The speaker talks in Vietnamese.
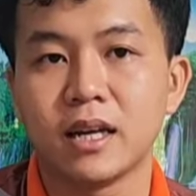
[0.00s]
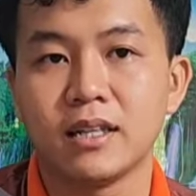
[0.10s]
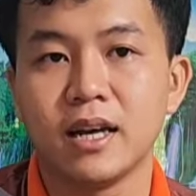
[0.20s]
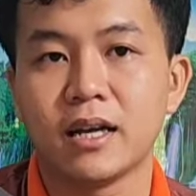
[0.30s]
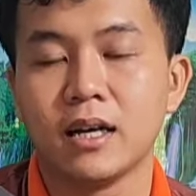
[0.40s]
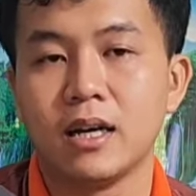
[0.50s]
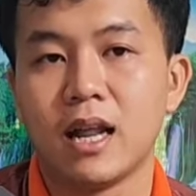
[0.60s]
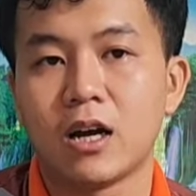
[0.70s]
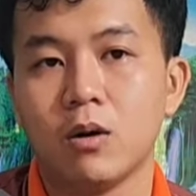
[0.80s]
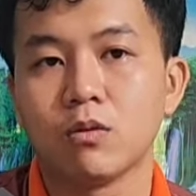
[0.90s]
ở trên trển về
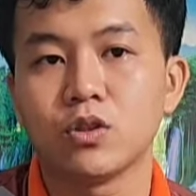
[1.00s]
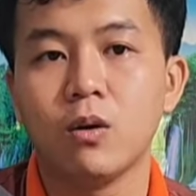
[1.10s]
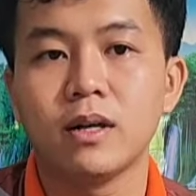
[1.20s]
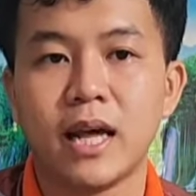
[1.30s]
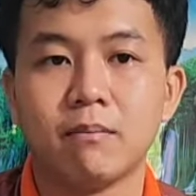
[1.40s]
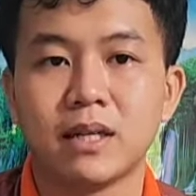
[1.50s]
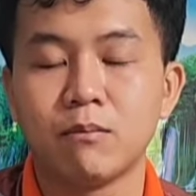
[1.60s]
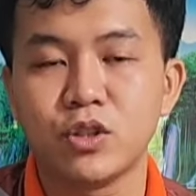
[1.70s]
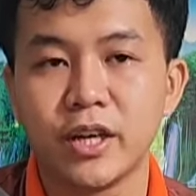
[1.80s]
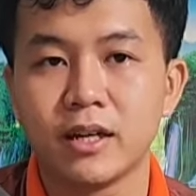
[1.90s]
là có một số anh
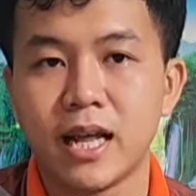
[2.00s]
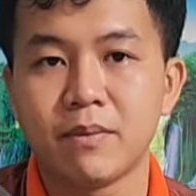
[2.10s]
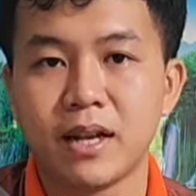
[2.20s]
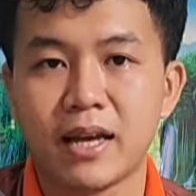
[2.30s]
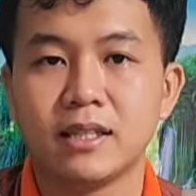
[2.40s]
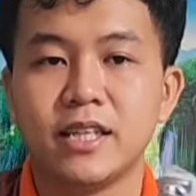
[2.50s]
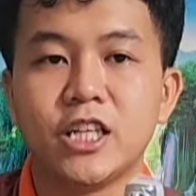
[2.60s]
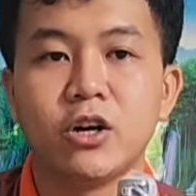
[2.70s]
em Campuchia đem về đây